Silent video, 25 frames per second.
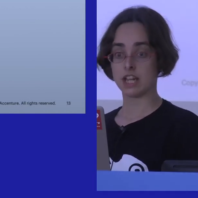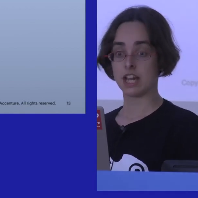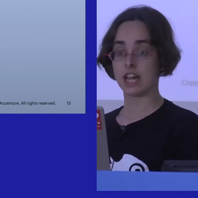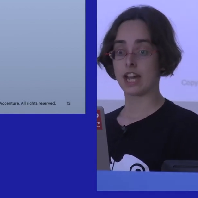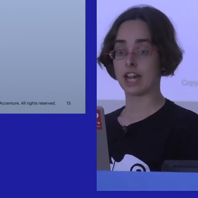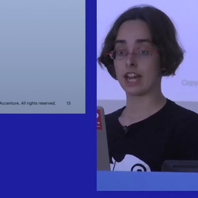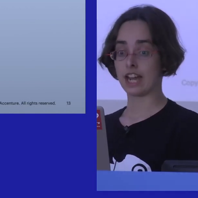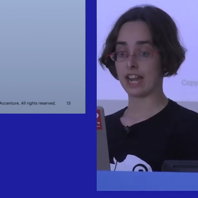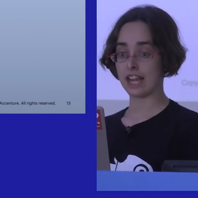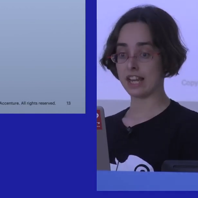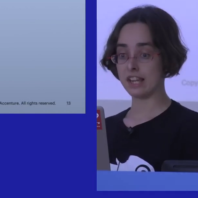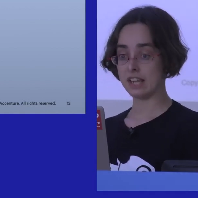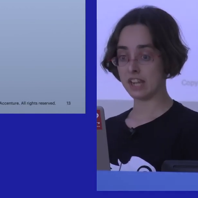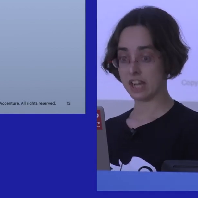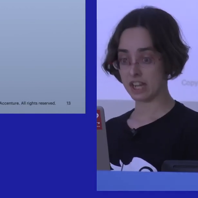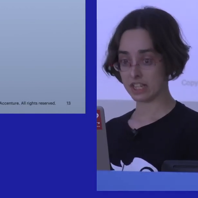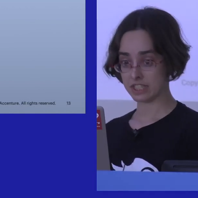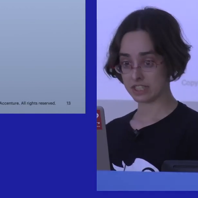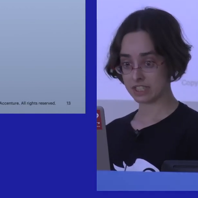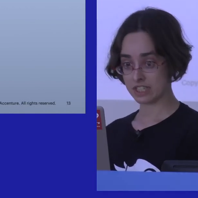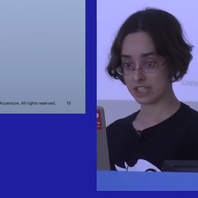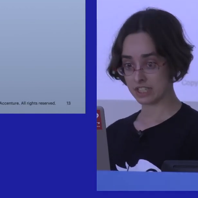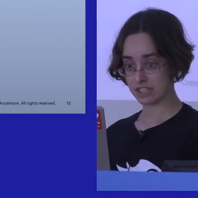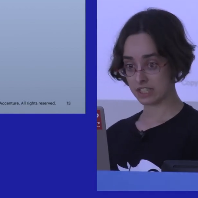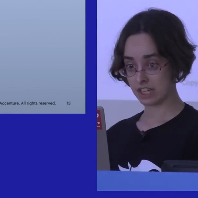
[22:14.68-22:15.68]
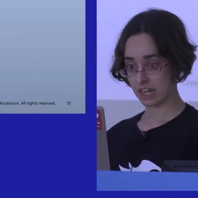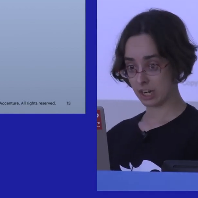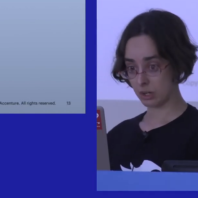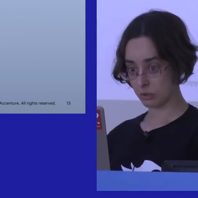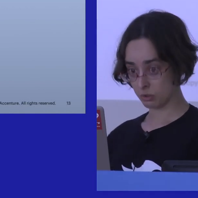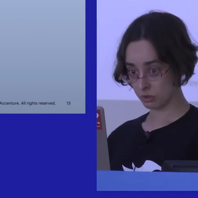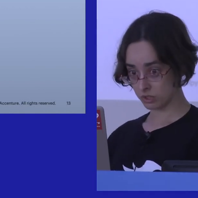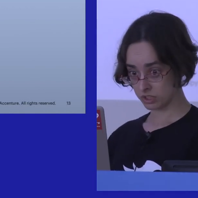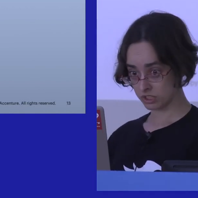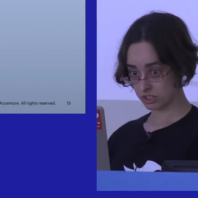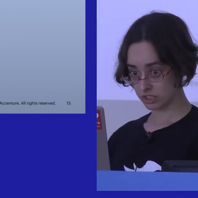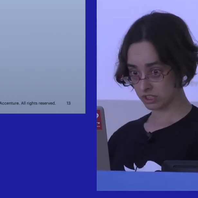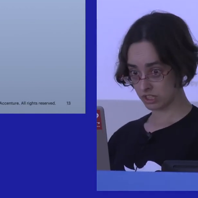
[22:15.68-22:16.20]
RHEL hat hier eine
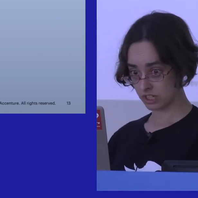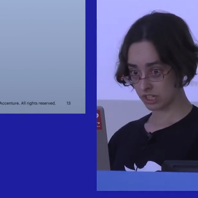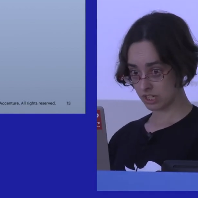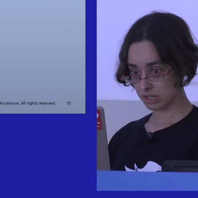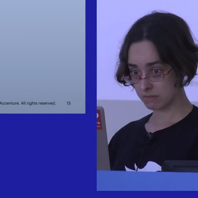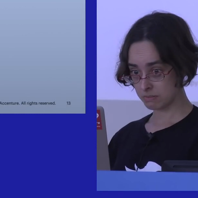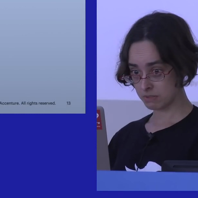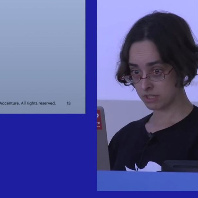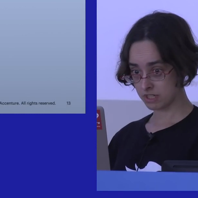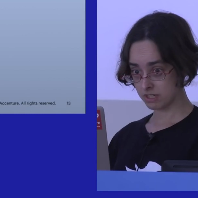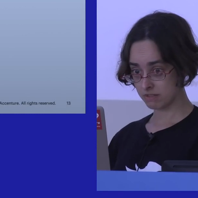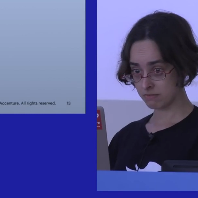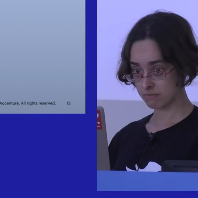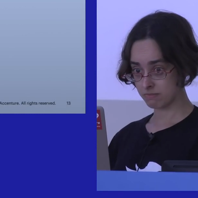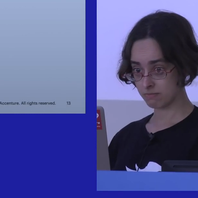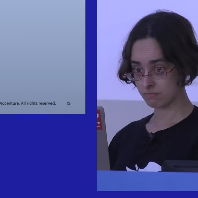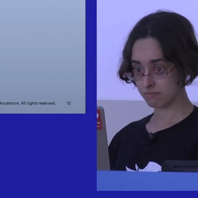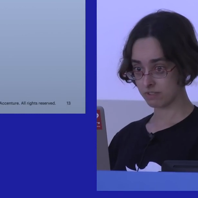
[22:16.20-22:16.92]
Ausnahme.